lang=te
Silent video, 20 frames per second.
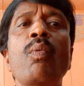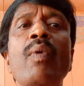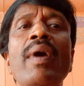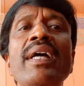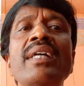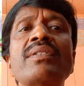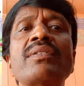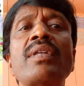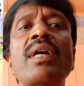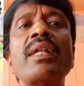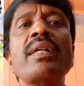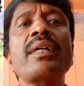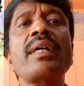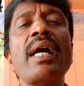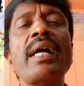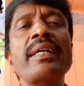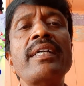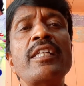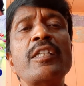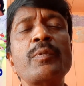వైఎస్ఆర్
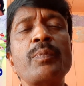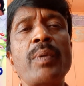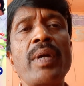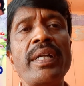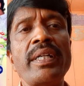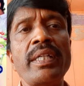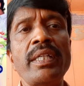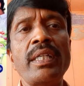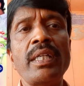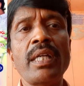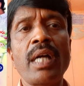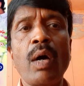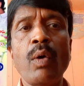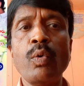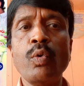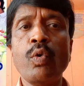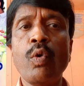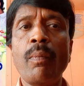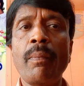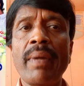కాంగ్రెస్ పార్టీ
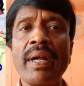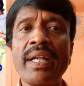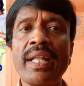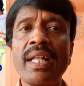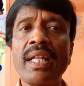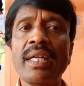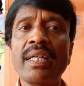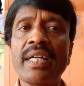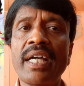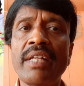అవుకు మండల